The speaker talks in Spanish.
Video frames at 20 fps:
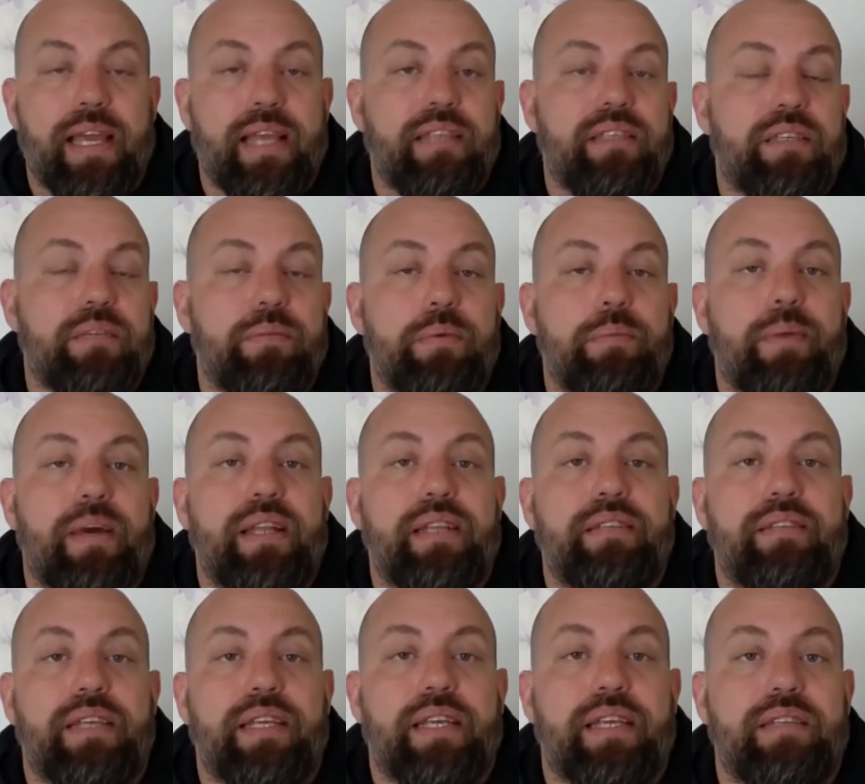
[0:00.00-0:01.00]
Ese me
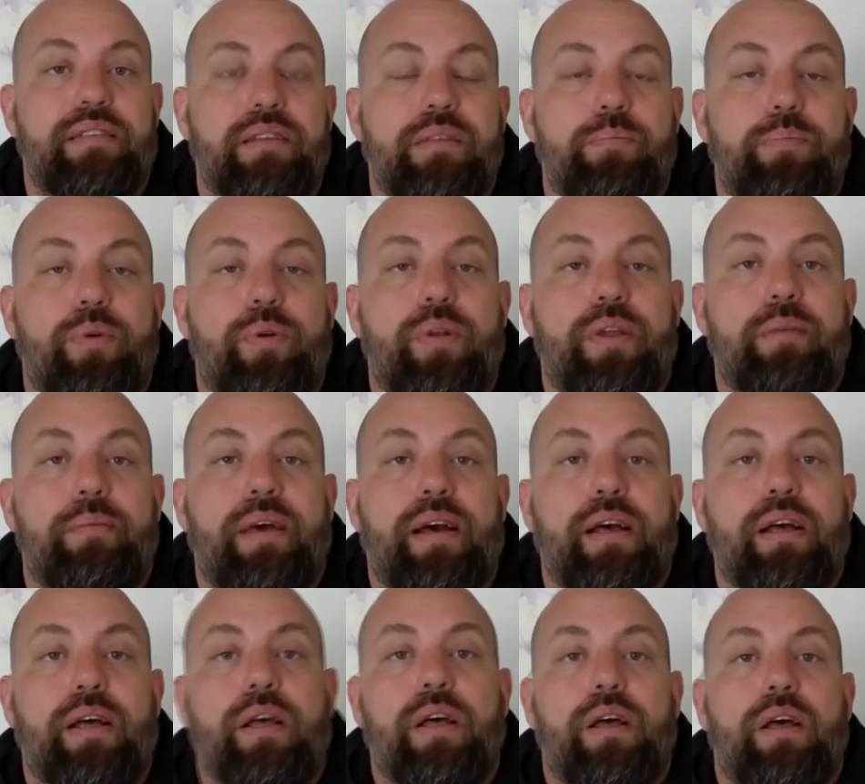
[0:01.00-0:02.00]
parece que es el problema